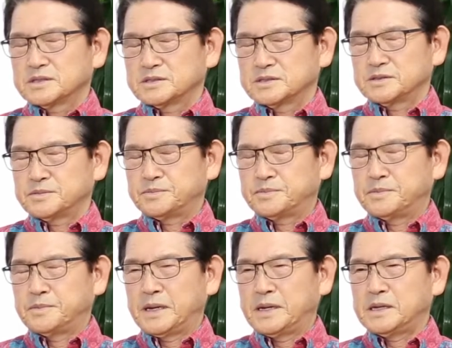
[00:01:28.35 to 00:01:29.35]
그
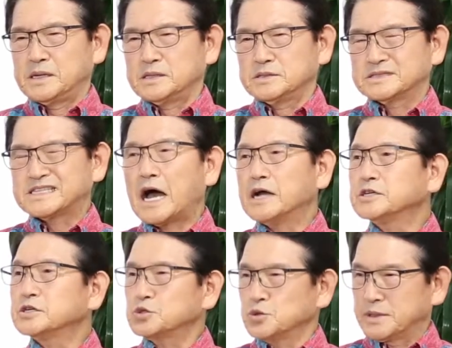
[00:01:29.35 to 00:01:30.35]
매년
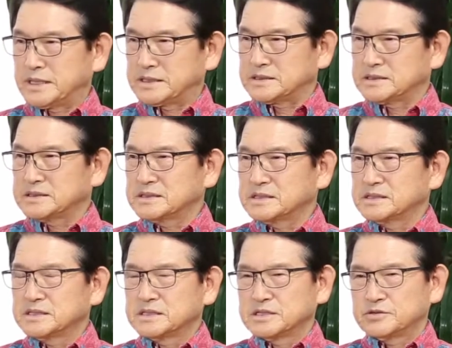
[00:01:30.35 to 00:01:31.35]
4년 동안
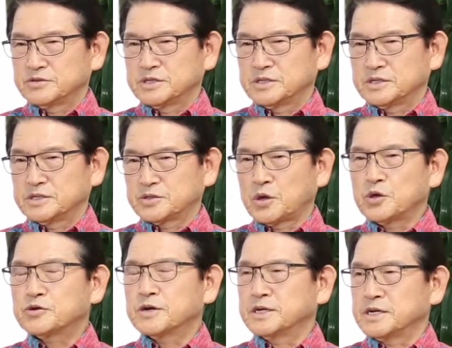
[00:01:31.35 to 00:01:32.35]
우리
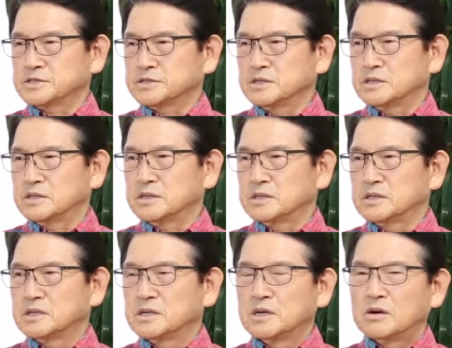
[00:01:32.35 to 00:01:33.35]
교육관에서
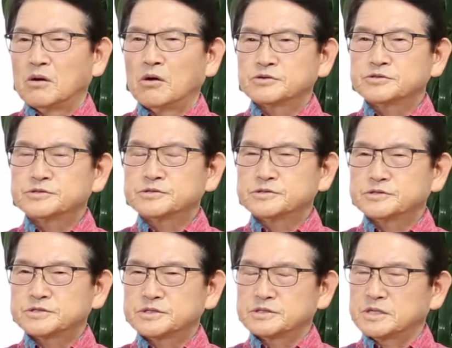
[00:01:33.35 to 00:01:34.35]

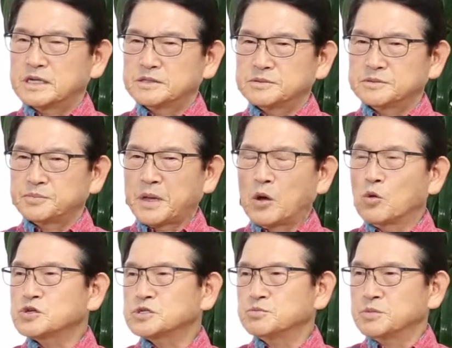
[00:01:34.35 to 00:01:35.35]
어른들 한
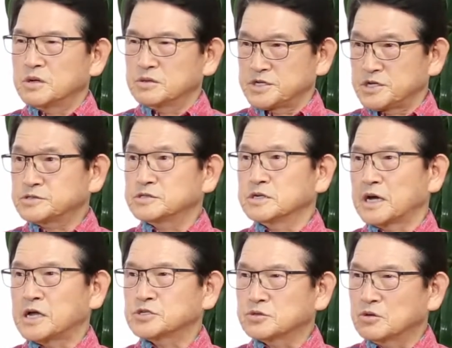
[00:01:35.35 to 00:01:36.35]
150명 리스트를
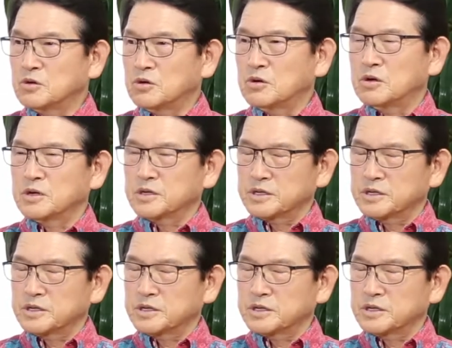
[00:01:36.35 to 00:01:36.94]
가지고